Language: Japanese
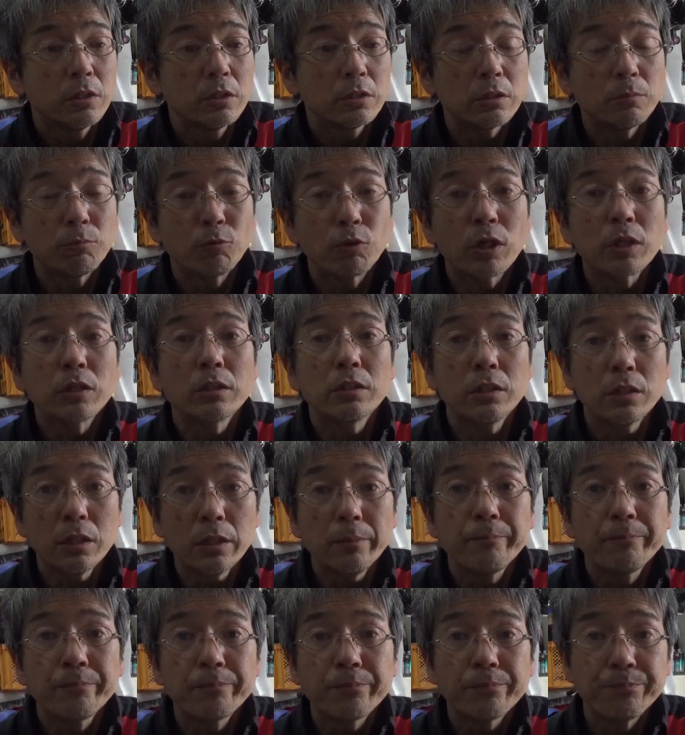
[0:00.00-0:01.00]
てもらって
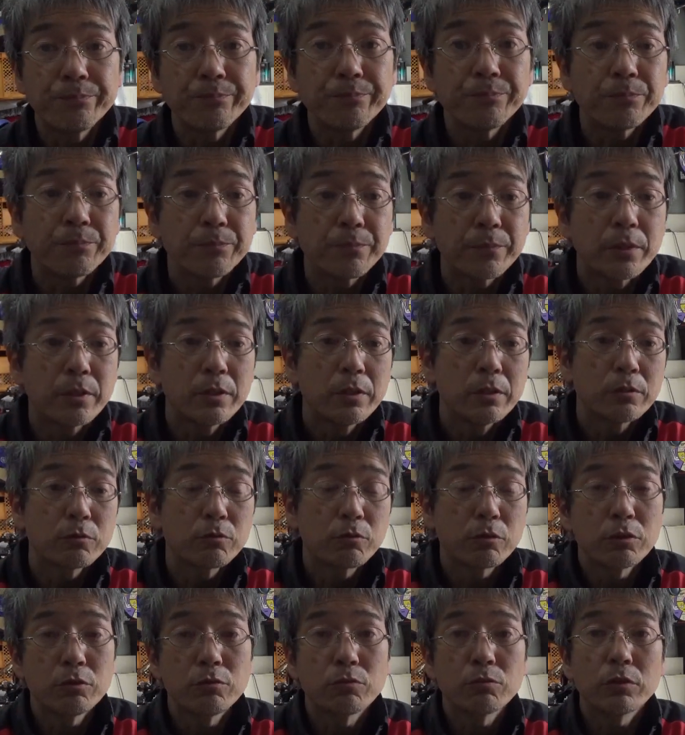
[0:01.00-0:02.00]
ねうん
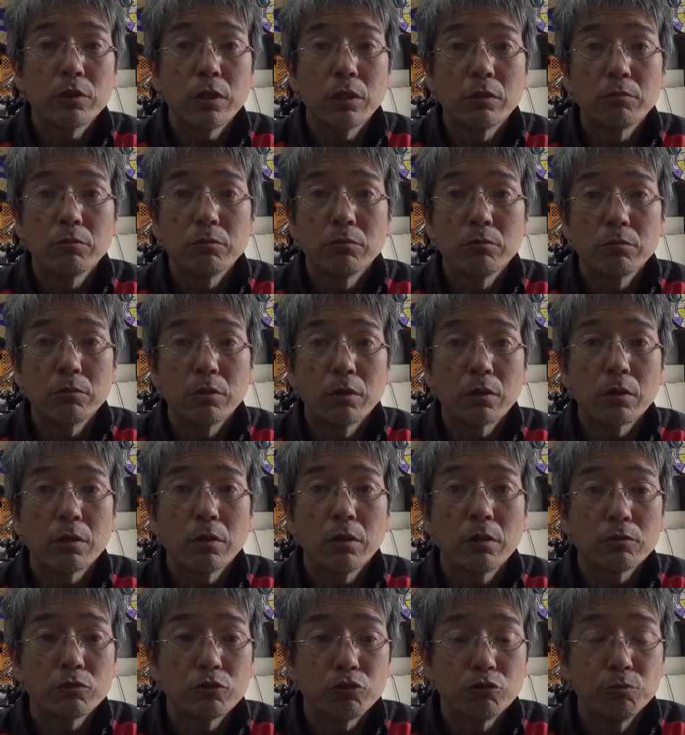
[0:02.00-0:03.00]
それによってあのなん
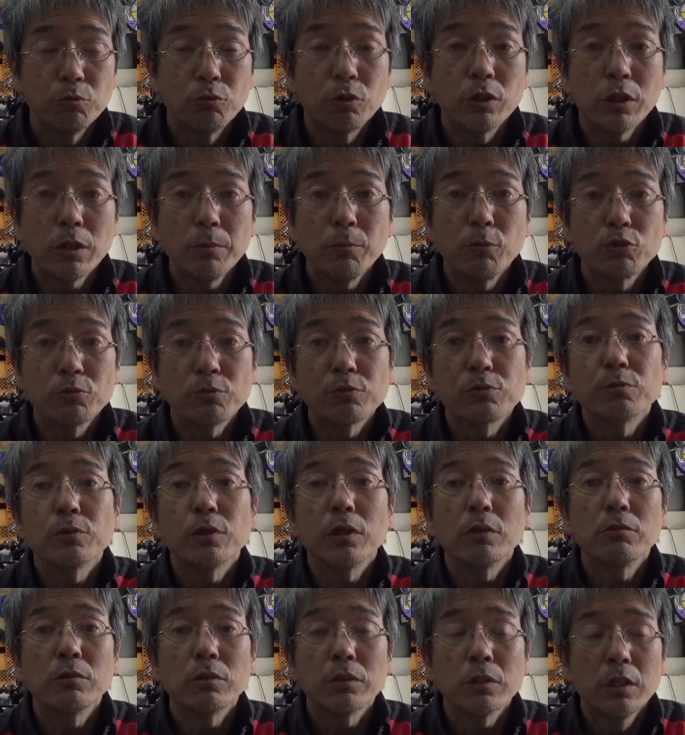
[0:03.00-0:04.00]
か注文がね
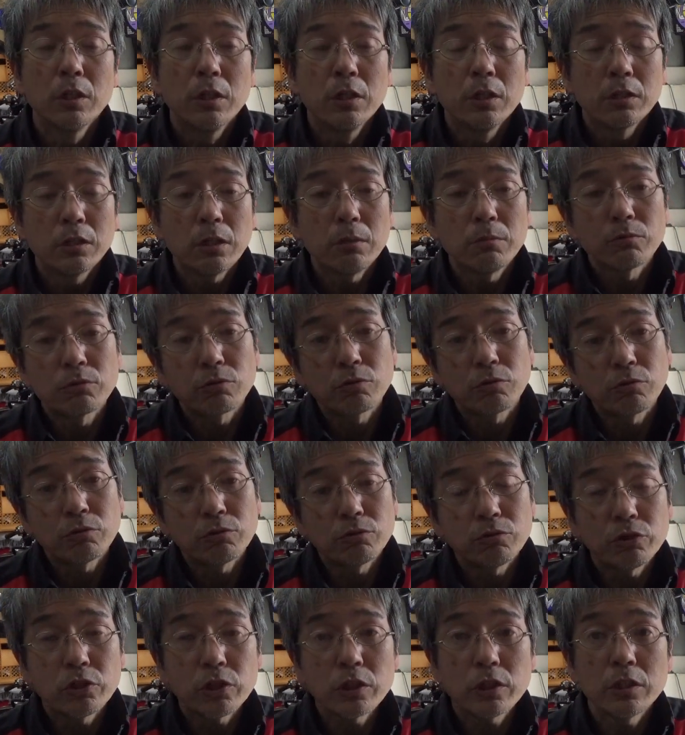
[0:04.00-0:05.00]
ポツポツポツ入る多分そう
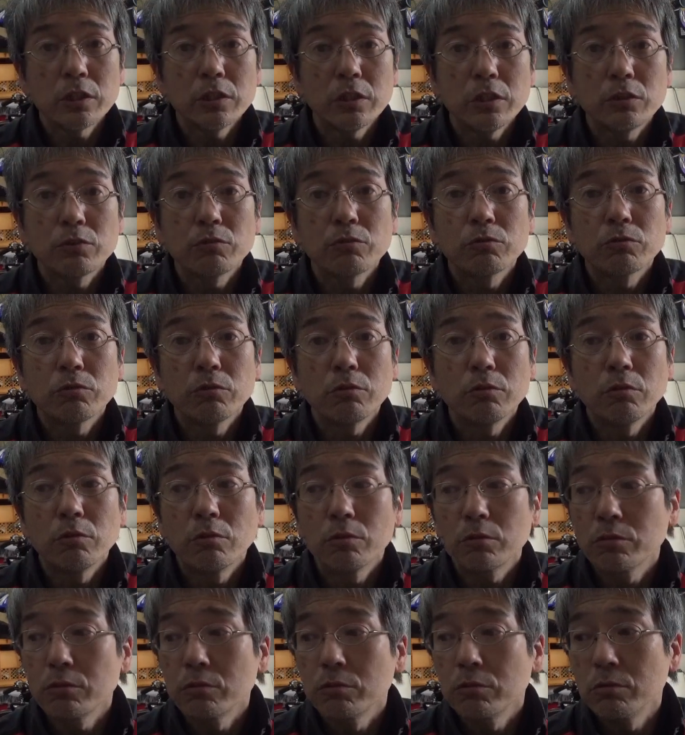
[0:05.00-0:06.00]
いう時期にちょう
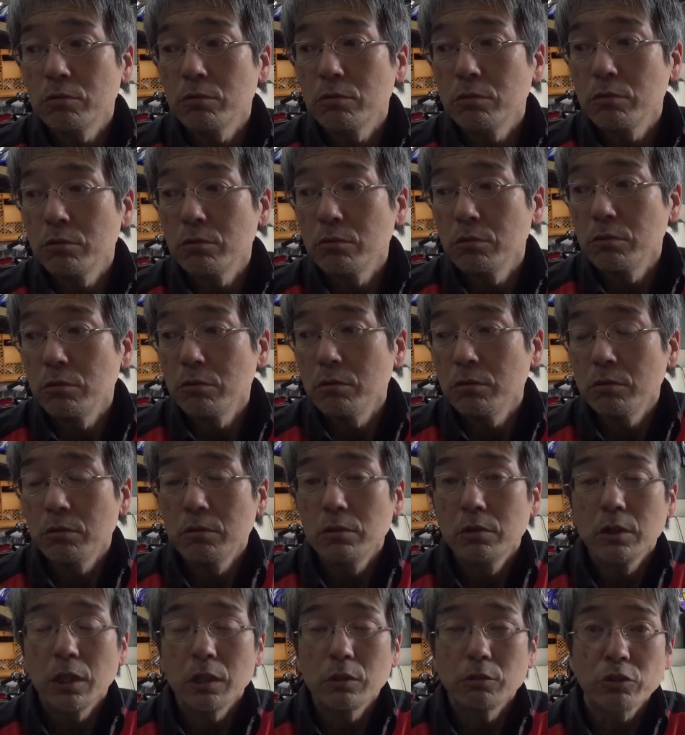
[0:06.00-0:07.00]
どその
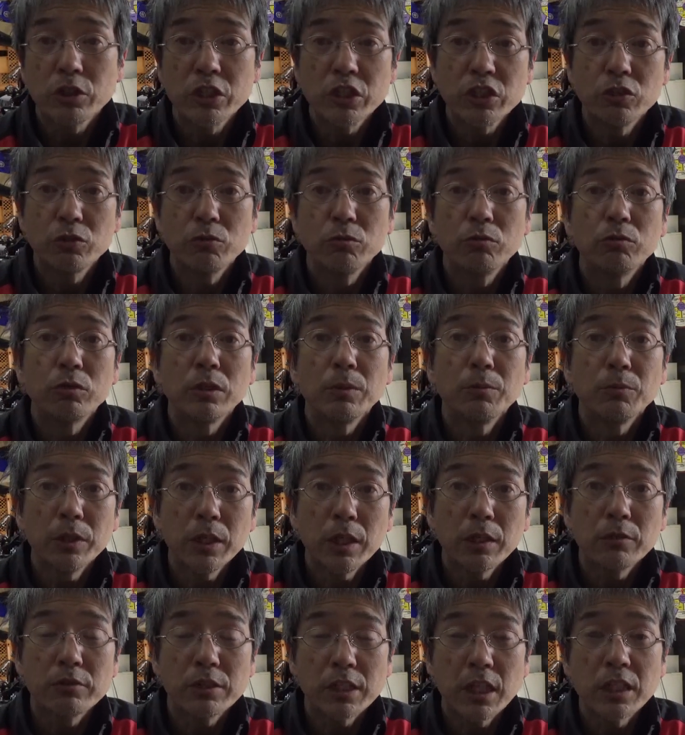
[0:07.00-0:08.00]
あの基地の方でも
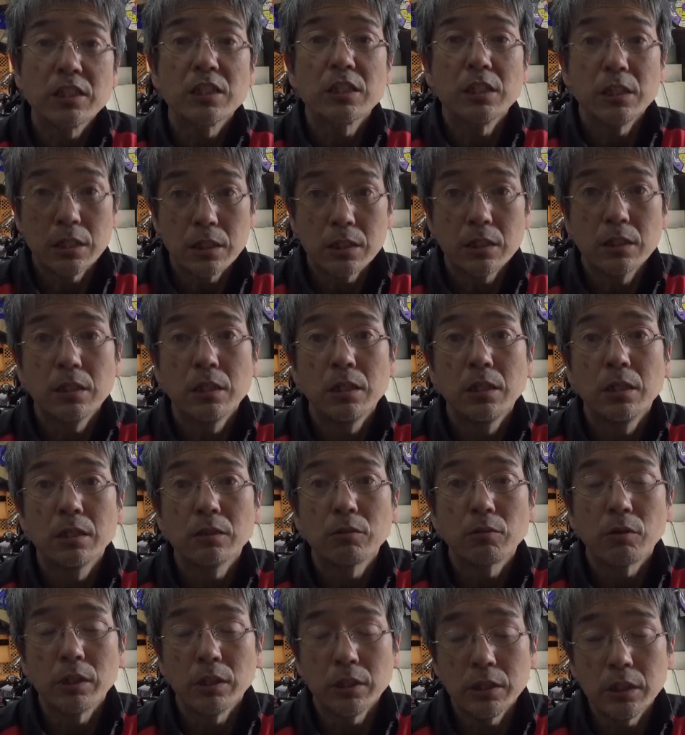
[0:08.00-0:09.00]
ねあの雑誌
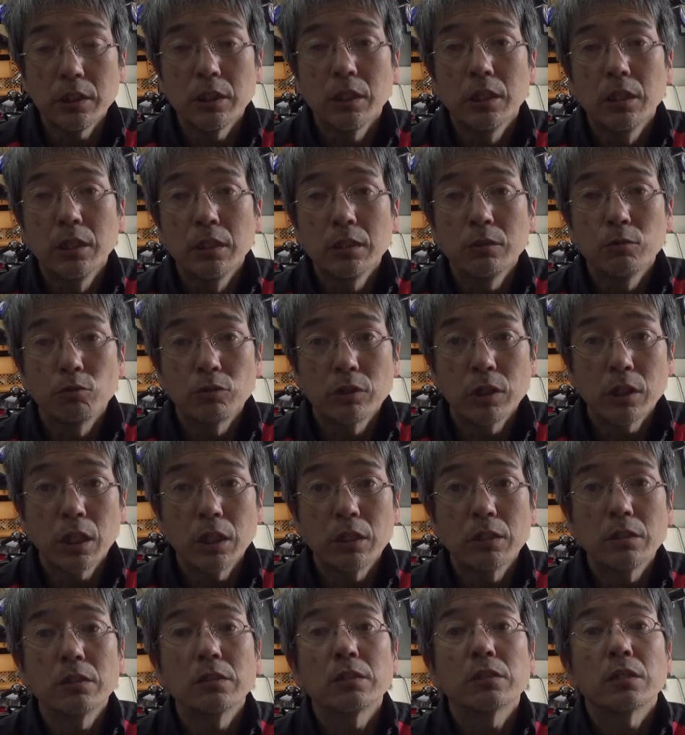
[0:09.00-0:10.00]
とかに載って
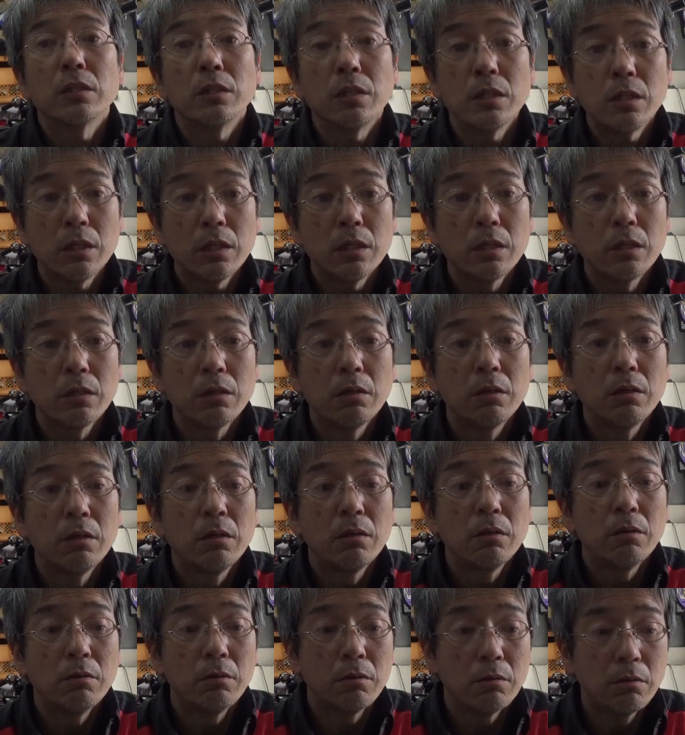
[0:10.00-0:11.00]
たんですかね、
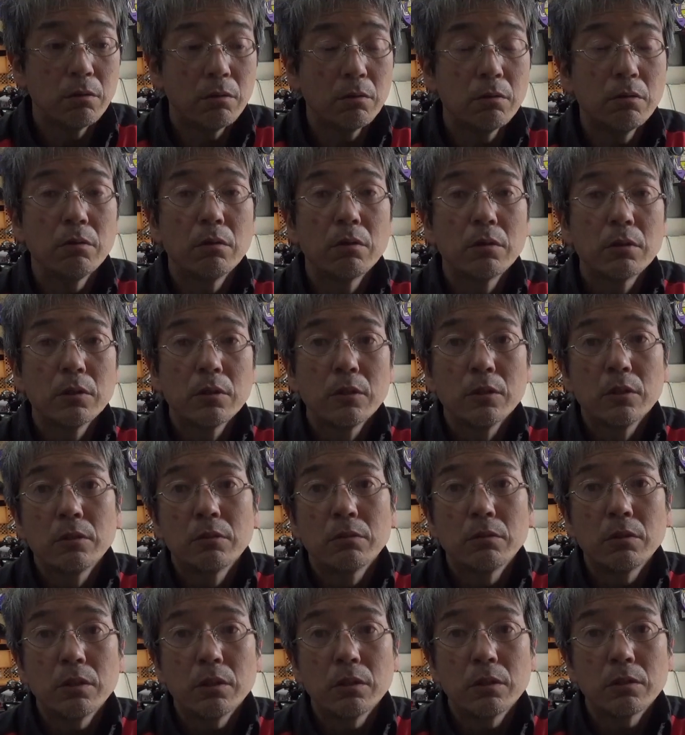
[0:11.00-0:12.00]

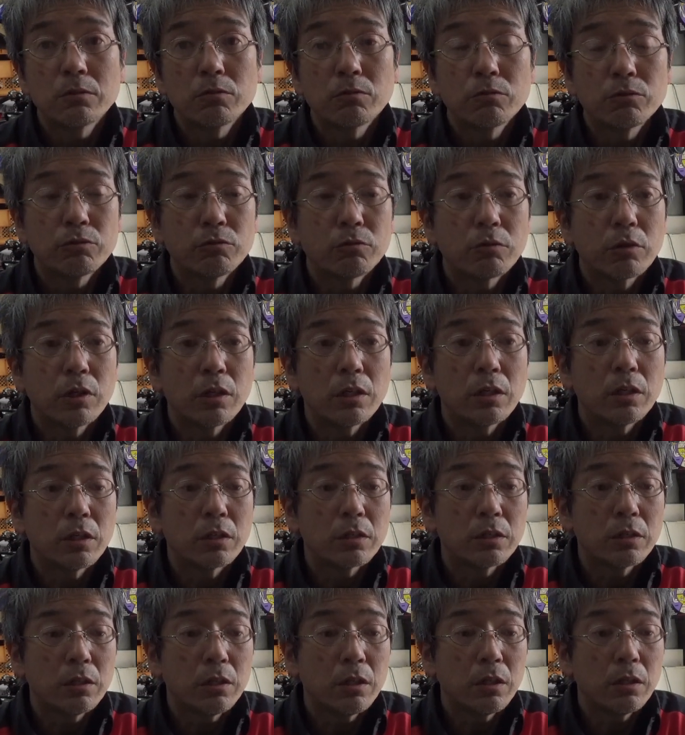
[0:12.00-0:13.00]
うん、でそういうのが
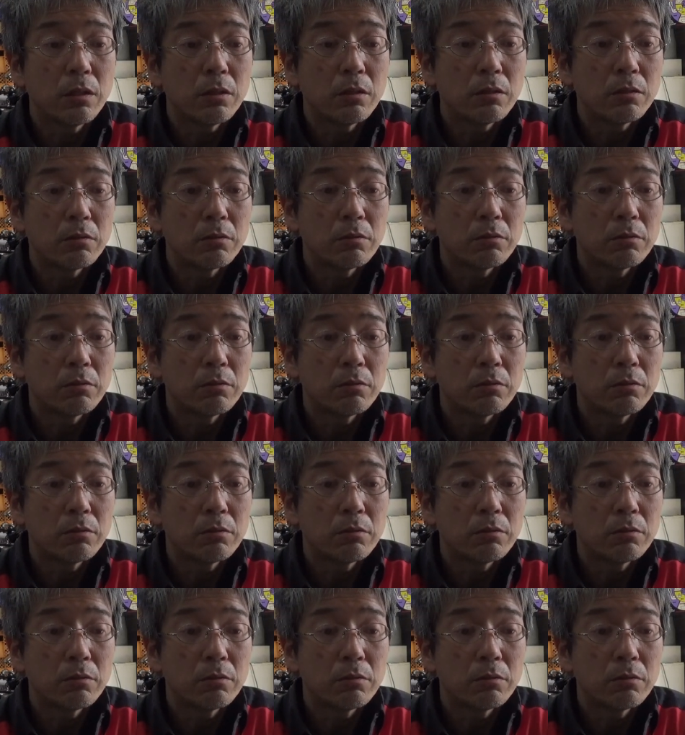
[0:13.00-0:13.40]
あって